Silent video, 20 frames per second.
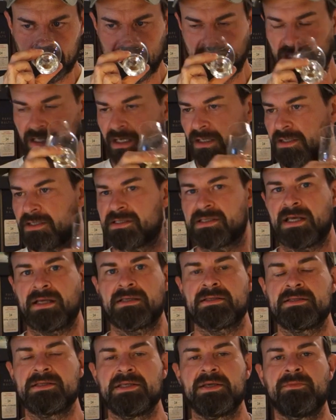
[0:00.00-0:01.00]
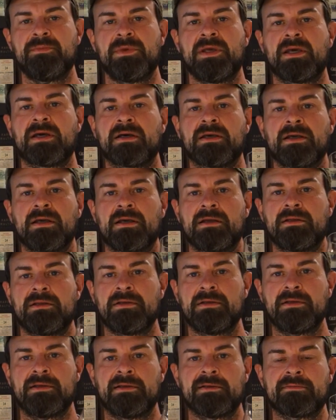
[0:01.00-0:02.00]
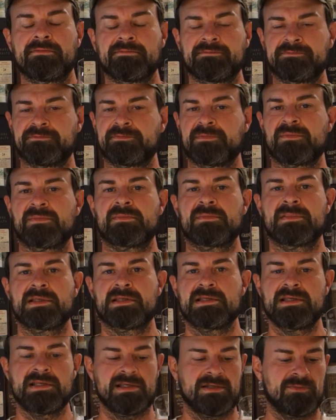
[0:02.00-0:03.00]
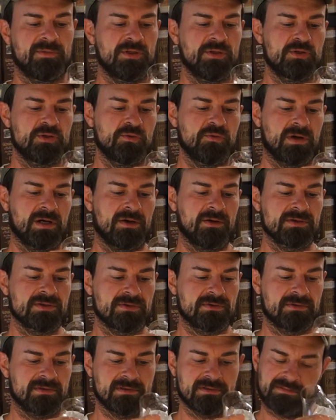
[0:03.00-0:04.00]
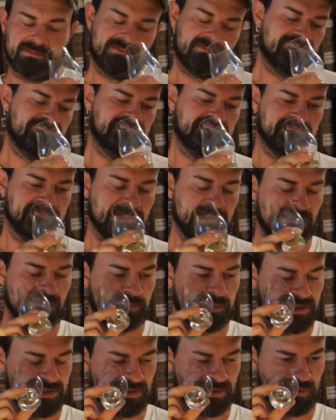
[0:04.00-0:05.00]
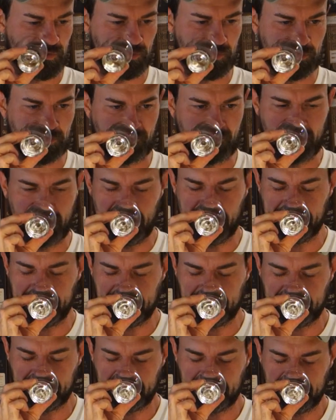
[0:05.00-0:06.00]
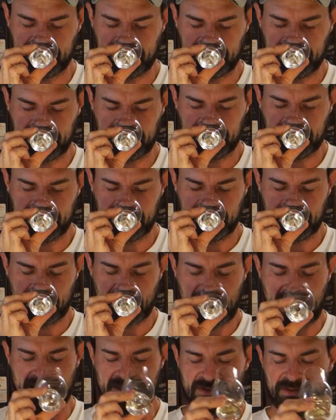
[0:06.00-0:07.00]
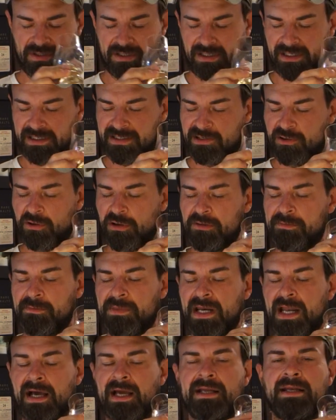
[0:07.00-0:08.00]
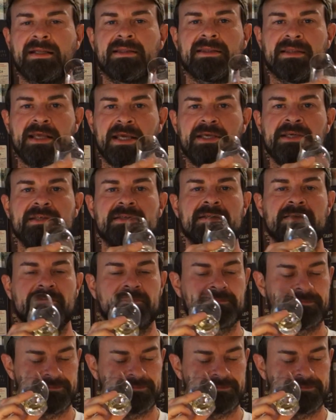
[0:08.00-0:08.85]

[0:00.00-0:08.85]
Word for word: da kenne ich sechs, siebenjährige, die ziehen mir die Schuhe aus und hier passt das schon irgendwie. Also der Riechkolben leidet nicht.